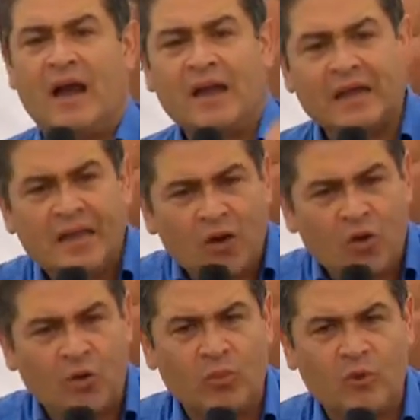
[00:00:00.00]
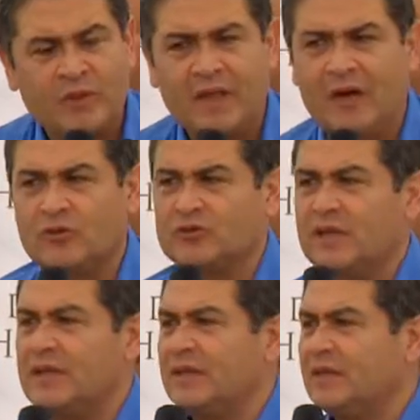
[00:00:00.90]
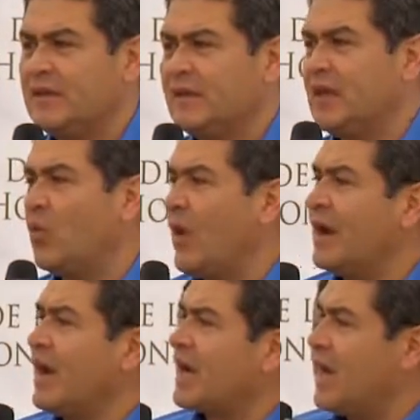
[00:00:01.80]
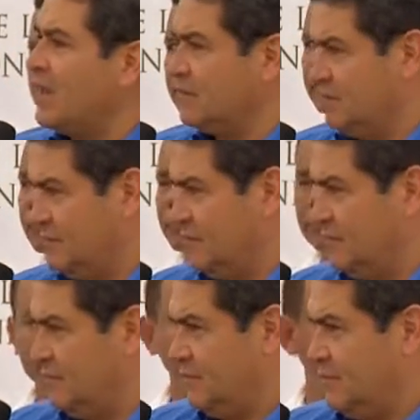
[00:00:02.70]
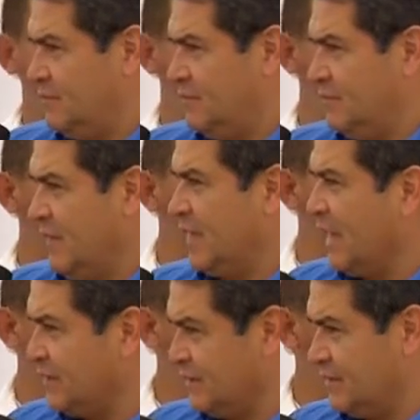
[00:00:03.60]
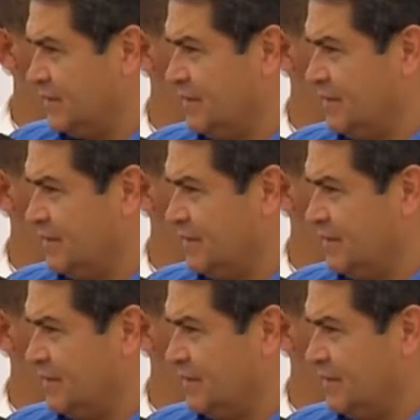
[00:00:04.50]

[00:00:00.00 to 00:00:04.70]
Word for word: han quedado como olvidados ahí. Igual Jacán, en eh, gracias.